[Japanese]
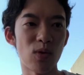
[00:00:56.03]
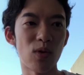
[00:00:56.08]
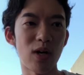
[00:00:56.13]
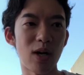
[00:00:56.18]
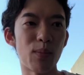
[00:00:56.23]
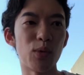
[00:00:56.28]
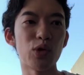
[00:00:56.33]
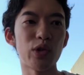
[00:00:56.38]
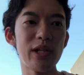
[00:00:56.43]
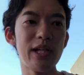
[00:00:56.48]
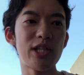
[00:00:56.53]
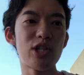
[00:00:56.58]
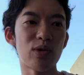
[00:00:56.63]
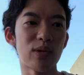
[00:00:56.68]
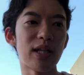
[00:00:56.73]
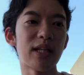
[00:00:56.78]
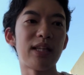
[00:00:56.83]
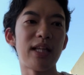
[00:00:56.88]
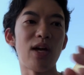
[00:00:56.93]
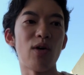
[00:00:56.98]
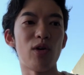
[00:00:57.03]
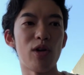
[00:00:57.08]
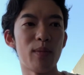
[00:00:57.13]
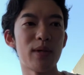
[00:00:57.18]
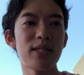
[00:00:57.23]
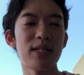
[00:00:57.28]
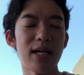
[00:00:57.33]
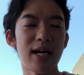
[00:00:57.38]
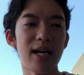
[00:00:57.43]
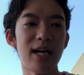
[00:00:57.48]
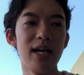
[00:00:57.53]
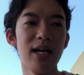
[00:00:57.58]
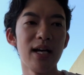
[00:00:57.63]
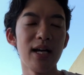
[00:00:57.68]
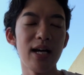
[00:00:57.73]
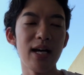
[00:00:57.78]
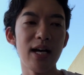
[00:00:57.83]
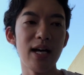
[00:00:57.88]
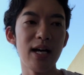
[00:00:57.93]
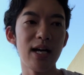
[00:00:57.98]
本が元に一応なっております。はい。
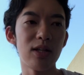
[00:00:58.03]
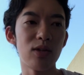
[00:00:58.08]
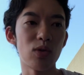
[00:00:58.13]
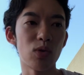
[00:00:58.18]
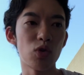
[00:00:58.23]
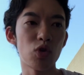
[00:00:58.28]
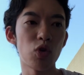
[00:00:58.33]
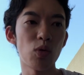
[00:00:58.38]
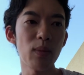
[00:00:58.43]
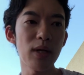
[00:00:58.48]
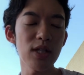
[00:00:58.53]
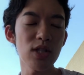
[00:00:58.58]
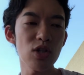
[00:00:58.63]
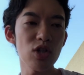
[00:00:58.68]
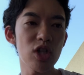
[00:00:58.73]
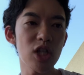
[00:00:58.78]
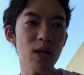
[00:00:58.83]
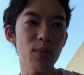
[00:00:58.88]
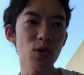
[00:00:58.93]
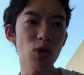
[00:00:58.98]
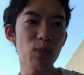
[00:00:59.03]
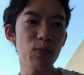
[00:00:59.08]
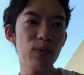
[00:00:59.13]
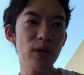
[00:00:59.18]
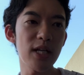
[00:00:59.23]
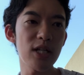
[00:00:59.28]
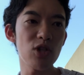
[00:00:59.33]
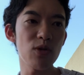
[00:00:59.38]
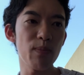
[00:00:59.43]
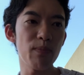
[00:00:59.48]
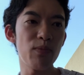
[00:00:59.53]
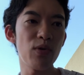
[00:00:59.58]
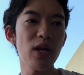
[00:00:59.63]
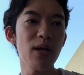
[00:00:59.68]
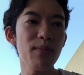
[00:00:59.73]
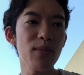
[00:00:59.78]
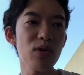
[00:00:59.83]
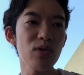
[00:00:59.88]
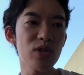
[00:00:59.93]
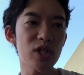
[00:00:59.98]
トマス・チャモロ・プレ
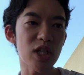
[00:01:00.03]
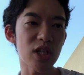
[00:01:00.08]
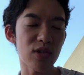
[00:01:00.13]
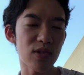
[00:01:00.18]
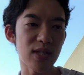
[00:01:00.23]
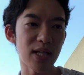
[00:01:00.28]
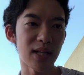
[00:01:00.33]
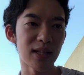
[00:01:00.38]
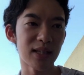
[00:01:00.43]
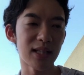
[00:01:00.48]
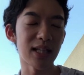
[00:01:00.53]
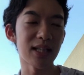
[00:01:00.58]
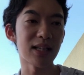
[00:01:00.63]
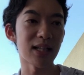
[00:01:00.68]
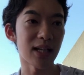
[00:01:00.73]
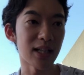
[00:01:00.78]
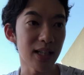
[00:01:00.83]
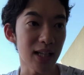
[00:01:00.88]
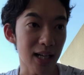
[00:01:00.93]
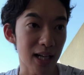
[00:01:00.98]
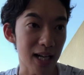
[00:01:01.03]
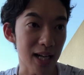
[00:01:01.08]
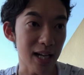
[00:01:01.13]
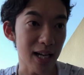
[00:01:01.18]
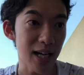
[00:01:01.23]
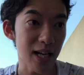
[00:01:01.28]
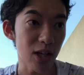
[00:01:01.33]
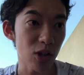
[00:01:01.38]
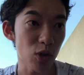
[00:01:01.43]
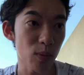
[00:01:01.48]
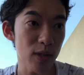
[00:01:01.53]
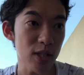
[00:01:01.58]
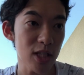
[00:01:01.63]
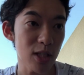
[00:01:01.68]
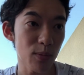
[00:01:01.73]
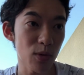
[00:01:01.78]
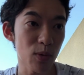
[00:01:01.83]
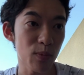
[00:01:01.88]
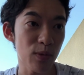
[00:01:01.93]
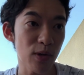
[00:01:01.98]
ミュージックさんだったかな。はい。
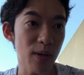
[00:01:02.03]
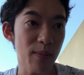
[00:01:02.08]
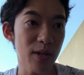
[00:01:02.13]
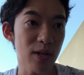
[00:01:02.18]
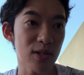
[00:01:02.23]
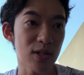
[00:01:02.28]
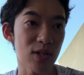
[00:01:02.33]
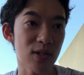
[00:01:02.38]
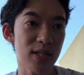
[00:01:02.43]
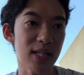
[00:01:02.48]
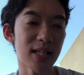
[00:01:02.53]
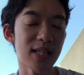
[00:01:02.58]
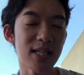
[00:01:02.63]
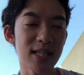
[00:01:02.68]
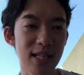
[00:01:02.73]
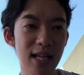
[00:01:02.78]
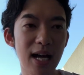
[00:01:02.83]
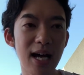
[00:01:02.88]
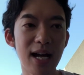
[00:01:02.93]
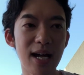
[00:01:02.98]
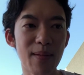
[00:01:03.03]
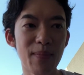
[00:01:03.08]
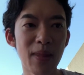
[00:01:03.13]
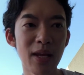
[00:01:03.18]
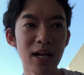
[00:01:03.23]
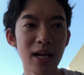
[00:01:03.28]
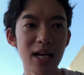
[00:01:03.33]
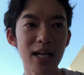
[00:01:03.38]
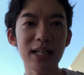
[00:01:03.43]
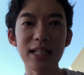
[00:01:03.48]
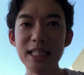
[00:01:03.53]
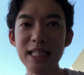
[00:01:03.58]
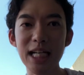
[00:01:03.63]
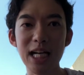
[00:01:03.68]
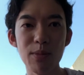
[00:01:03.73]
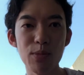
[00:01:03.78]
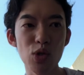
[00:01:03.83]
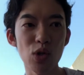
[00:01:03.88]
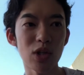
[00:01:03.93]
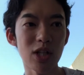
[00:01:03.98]
トマス・チャモロ・プレミュージックさんですね。はい。なんか、
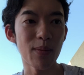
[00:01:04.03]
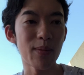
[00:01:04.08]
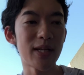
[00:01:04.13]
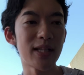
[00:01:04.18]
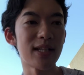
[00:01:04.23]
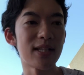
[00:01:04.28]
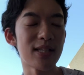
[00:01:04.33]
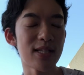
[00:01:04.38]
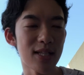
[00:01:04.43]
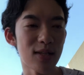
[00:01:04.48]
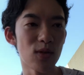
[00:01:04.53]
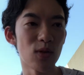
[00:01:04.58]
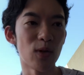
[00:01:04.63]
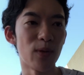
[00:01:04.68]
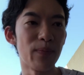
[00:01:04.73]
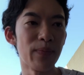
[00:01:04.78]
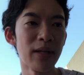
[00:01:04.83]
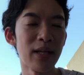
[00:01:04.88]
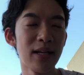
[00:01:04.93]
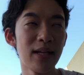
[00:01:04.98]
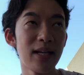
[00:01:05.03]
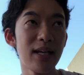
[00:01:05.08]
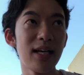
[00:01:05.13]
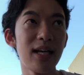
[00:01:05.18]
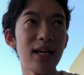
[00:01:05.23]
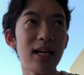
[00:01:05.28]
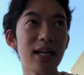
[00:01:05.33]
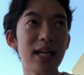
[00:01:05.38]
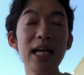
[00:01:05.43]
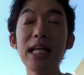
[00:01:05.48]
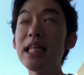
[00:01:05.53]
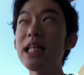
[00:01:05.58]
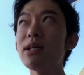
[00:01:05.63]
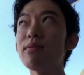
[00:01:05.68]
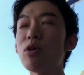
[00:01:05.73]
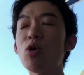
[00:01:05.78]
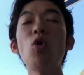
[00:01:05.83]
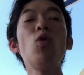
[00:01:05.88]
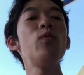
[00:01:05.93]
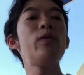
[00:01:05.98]
下がみ名前なんですけど、現
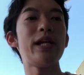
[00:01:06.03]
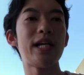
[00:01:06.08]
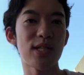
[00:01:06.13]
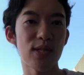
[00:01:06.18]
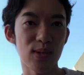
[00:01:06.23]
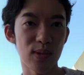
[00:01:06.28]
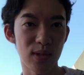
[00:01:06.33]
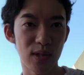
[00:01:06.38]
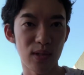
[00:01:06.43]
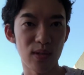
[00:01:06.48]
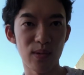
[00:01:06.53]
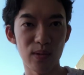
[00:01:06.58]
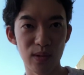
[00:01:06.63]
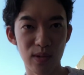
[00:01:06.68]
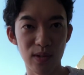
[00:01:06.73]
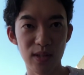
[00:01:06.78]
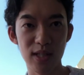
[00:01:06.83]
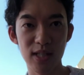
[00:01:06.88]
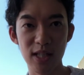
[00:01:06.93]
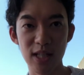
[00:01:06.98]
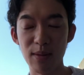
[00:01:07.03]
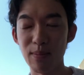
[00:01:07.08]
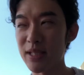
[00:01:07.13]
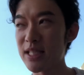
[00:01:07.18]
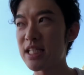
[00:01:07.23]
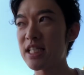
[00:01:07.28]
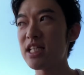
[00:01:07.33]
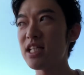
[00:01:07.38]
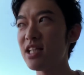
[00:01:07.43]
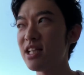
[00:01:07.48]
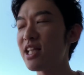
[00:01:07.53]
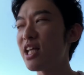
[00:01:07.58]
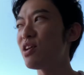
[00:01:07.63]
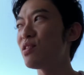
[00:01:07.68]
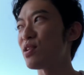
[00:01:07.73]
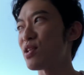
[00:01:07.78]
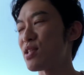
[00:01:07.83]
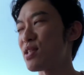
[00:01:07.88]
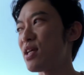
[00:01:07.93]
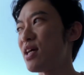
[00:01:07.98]
代はコンフィデンスっていうですね、自信って
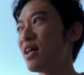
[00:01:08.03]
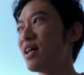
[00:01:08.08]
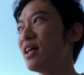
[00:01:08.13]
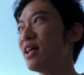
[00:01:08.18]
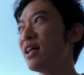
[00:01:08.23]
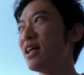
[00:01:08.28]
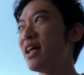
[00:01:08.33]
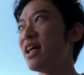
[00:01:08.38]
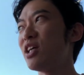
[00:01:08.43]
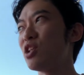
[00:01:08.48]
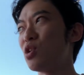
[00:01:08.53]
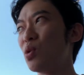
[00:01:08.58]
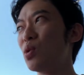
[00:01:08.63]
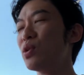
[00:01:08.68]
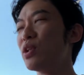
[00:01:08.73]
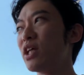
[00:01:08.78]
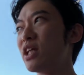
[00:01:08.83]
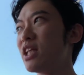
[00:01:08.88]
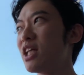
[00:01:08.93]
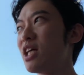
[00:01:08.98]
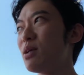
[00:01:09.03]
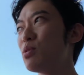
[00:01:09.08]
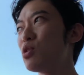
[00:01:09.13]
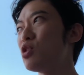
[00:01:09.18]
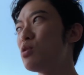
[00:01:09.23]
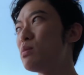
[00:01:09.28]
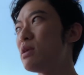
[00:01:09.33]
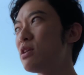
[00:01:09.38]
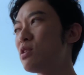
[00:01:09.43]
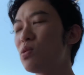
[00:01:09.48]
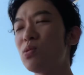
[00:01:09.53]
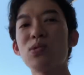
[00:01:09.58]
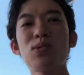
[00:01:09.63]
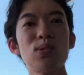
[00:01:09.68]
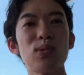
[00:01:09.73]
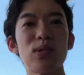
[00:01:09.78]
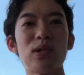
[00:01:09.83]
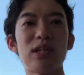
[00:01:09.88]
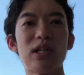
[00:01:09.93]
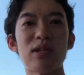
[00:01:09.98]
いうですね、本なんで、僕も
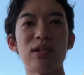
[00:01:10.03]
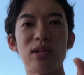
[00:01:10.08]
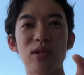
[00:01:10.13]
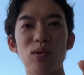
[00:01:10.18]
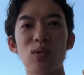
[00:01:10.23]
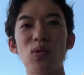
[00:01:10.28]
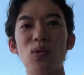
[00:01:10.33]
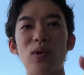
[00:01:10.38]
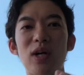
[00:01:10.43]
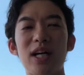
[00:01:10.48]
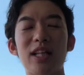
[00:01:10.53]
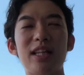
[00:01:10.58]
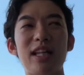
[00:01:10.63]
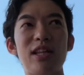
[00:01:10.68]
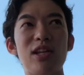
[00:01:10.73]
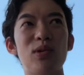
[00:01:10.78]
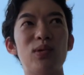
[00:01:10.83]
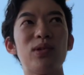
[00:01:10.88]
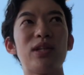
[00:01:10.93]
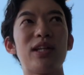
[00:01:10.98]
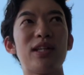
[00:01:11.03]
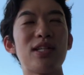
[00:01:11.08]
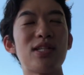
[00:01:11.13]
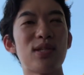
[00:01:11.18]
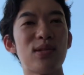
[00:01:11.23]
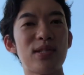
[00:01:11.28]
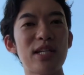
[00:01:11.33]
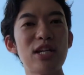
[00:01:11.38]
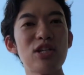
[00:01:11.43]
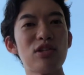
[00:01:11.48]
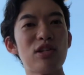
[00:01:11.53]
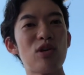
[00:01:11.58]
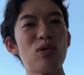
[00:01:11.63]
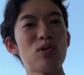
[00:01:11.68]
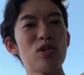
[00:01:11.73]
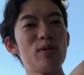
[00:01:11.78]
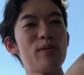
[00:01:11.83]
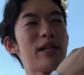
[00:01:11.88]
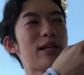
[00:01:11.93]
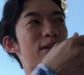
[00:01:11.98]
オックスフォード行った時にこの本買って読んだんですけど、最初に
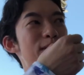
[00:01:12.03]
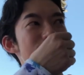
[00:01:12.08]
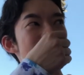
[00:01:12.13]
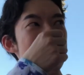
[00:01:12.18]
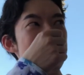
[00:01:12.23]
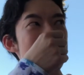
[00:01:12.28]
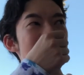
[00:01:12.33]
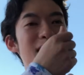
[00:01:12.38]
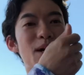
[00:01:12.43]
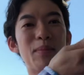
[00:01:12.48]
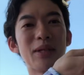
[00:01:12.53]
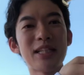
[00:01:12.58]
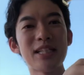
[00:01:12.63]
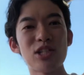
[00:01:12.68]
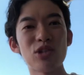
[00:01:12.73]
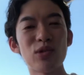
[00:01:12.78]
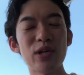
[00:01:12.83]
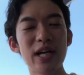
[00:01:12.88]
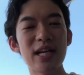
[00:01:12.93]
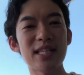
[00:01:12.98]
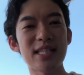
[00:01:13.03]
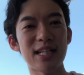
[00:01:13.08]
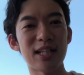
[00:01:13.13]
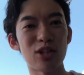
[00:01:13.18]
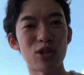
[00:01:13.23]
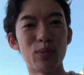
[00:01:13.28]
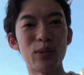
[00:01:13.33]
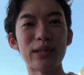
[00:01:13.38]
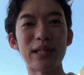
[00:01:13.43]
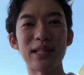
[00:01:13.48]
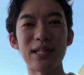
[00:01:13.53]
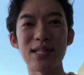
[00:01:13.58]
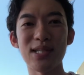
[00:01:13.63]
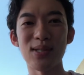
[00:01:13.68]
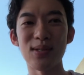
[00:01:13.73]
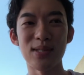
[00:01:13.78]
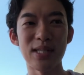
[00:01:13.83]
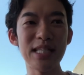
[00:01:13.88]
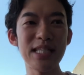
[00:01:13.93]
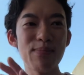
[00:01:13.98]
表紙見た時にですね、また自己啓発かと思ったんです
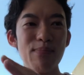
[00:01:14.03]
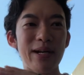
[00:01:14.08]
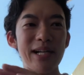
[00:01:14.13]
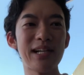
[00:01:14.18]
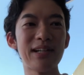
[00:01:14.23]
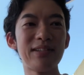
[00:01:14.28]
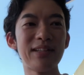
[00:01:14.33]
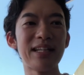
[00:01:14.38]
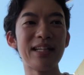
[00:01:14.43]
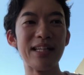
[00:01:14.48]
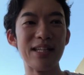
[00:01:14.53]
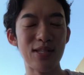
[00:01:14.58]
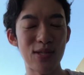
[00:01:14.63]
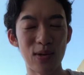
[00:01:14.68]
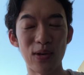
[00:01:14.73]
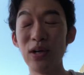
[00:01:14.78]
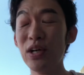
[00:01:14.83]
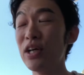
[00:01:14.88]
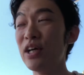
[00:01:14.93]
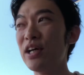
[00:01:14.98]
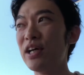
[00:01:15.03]
けど、全然真逆なんですよ。